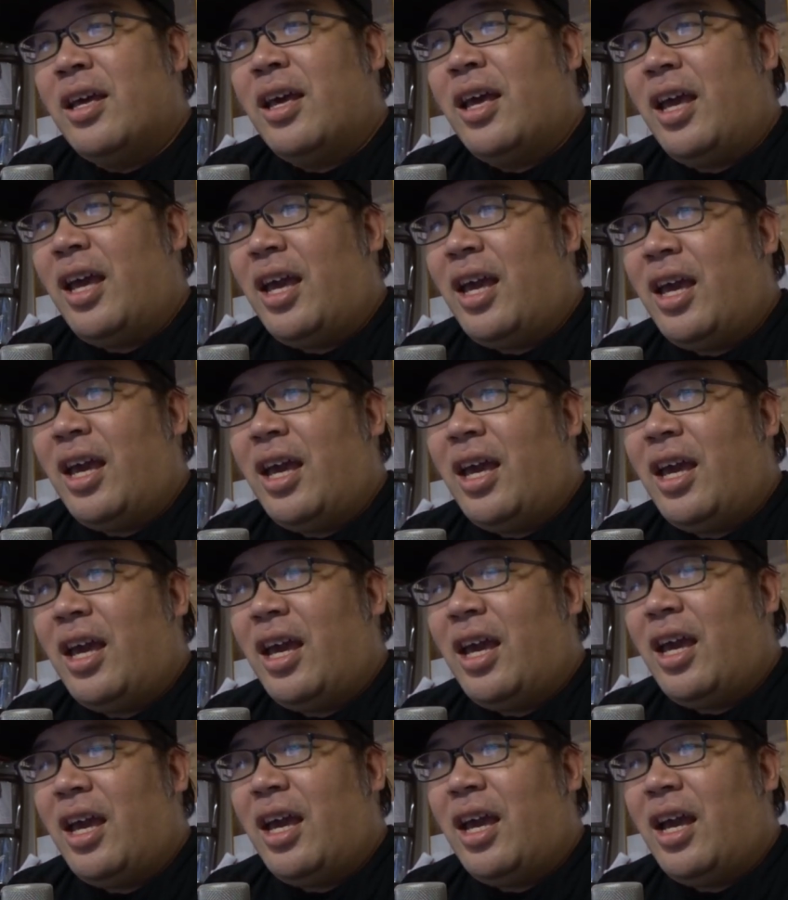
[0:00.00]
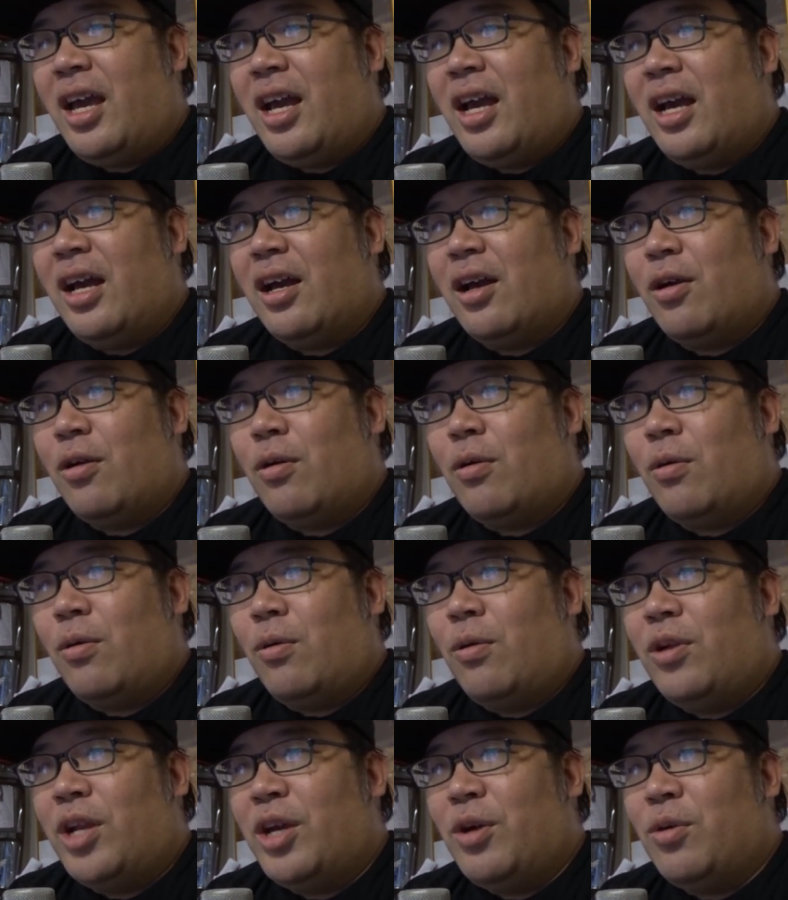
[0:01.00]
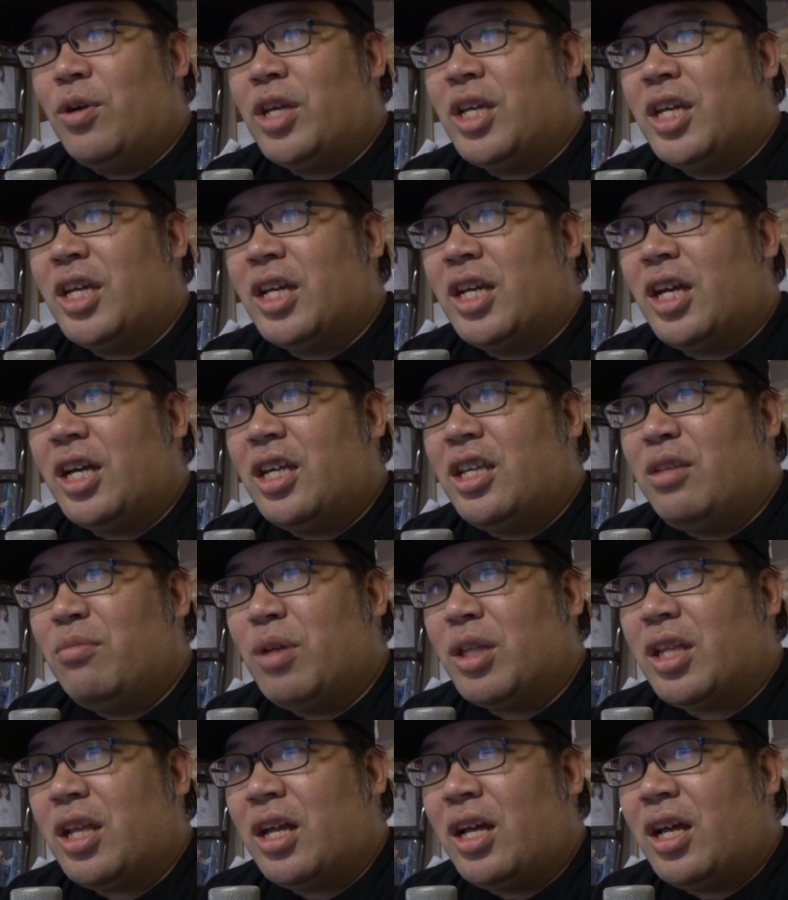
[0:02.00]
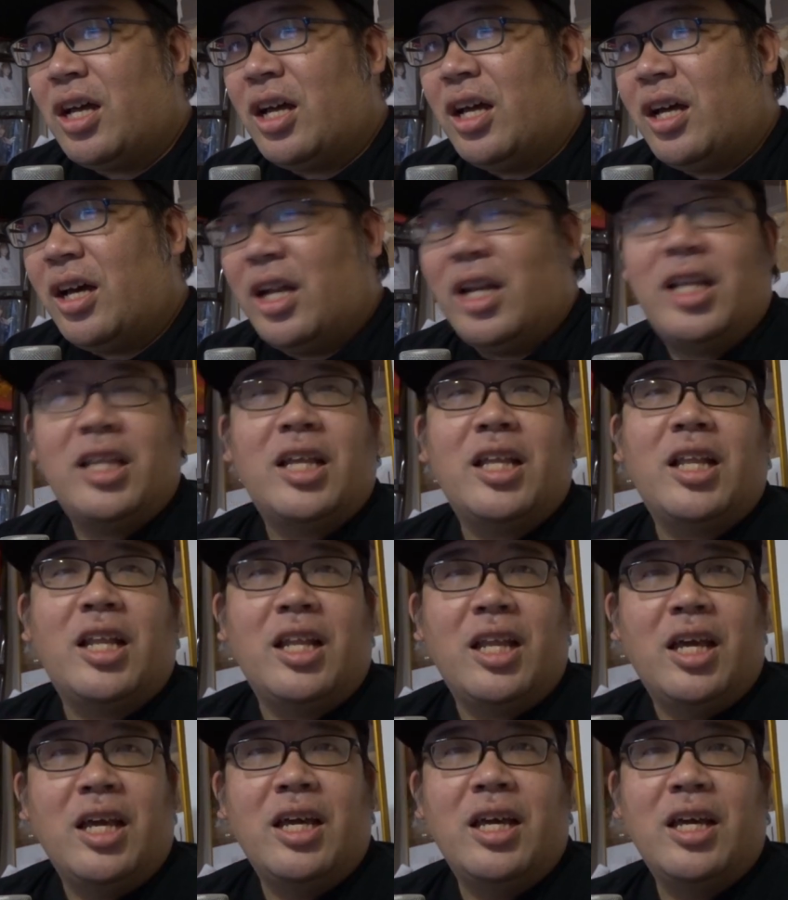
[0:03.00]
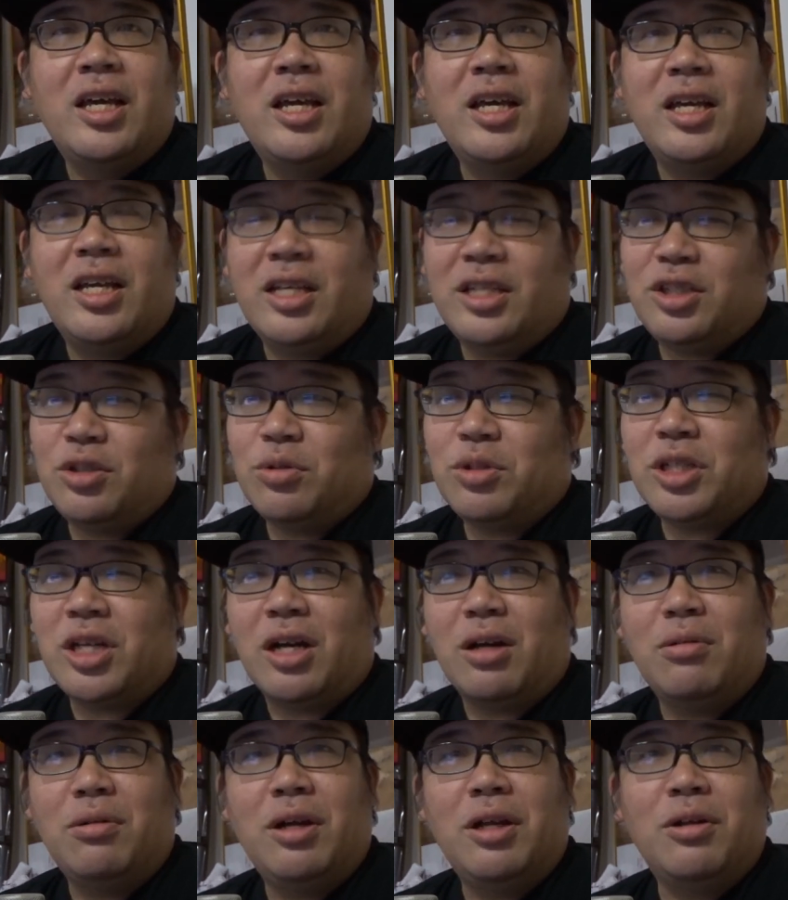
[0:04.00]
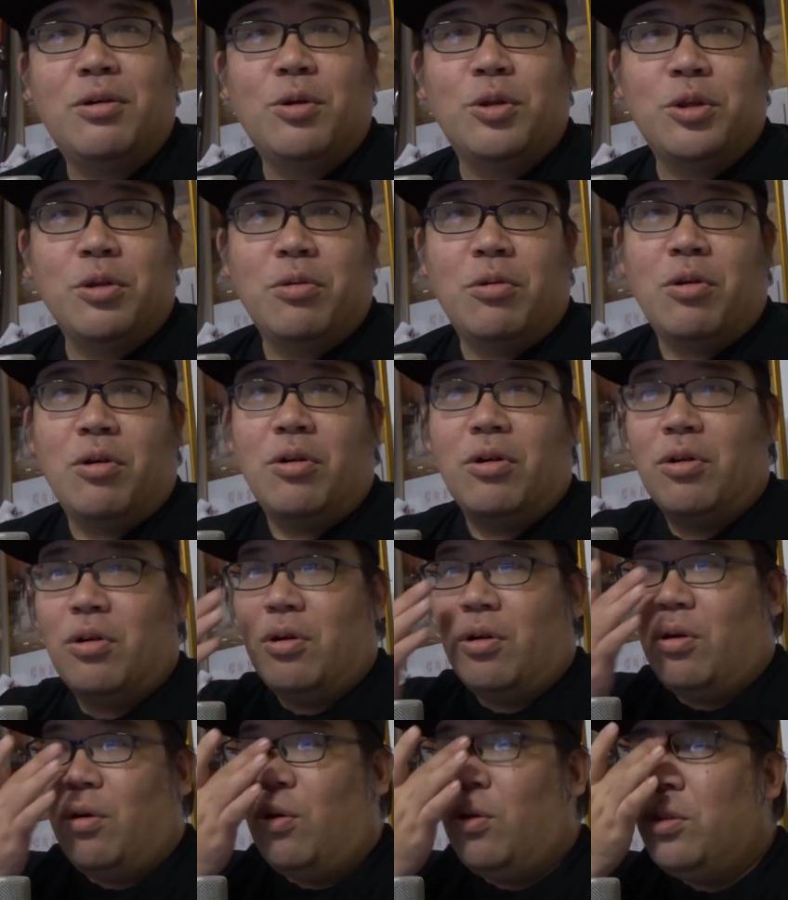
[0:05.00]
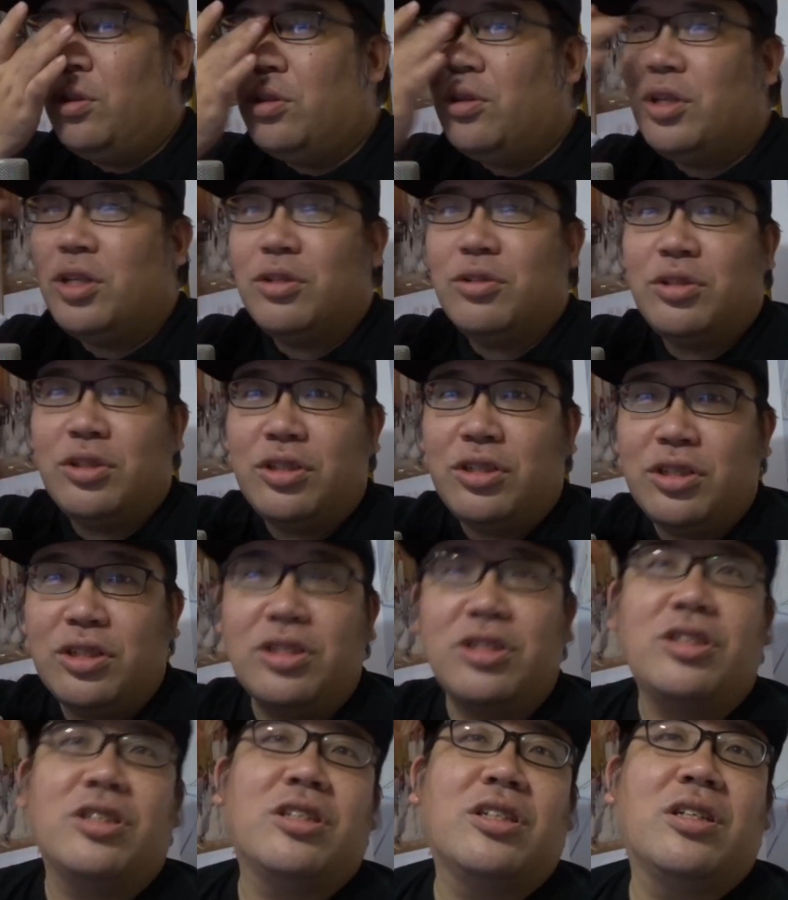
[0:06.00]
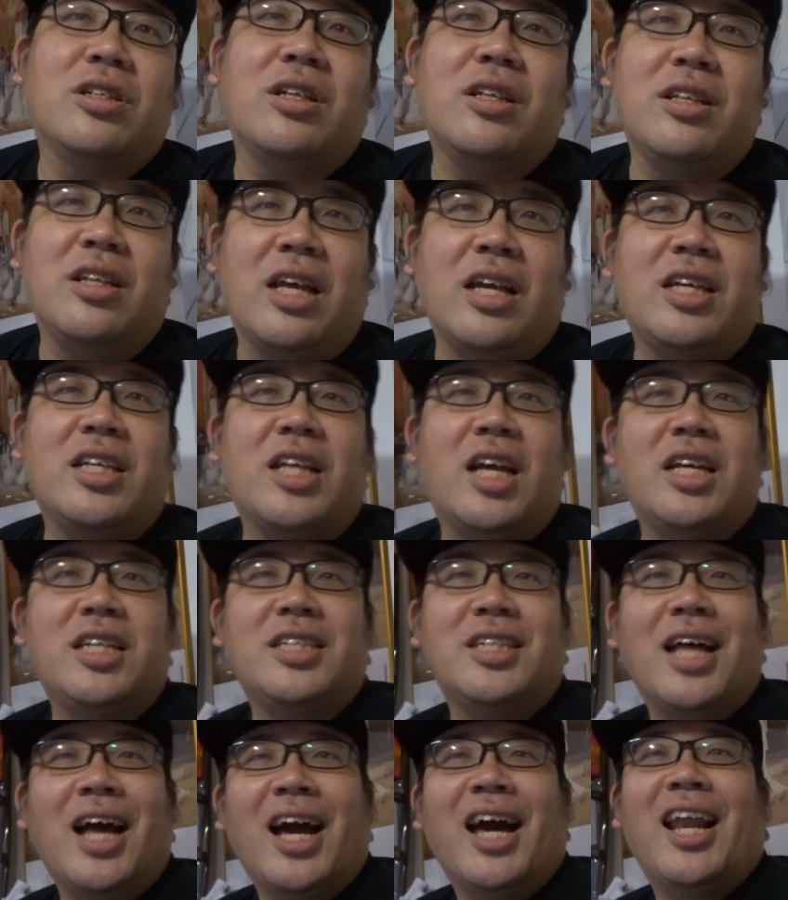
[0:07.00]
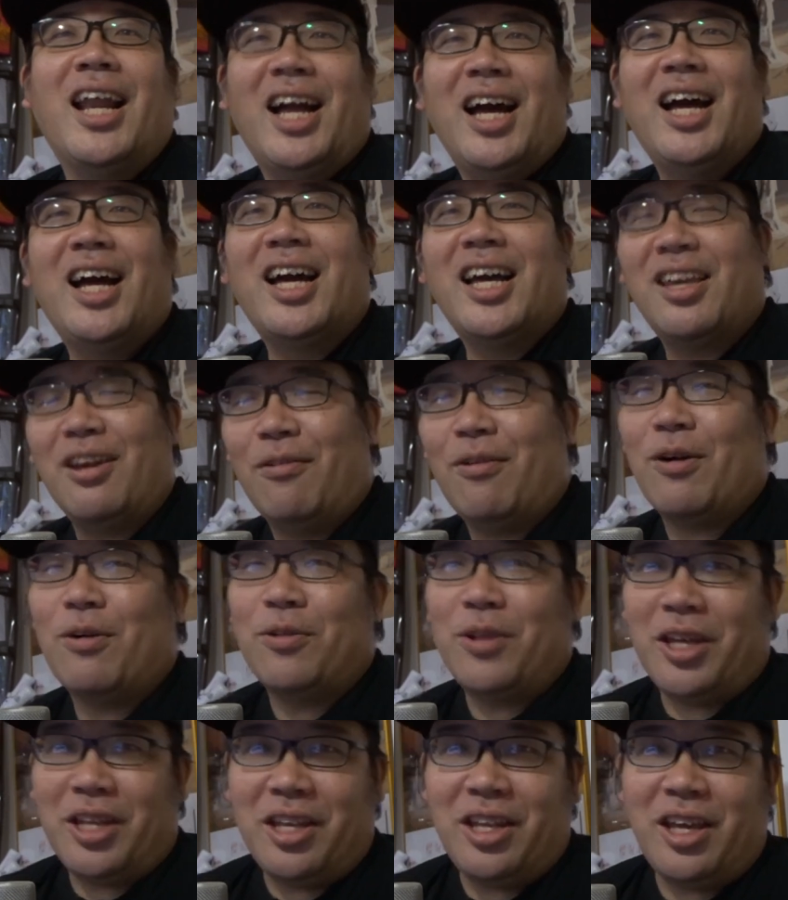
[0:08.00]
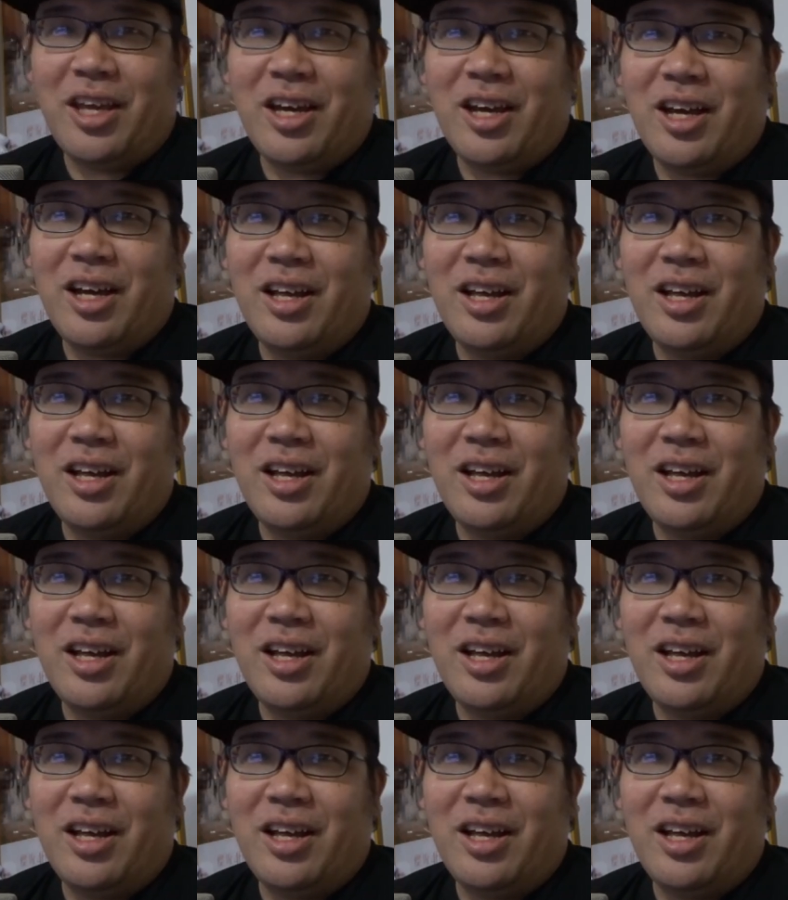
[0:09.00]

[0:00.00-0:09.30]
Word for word: えー、これをきっかけにまた新たなね、視聴者が増えることをほんのり薄く、ね、期待しながら、今日はこの辺で。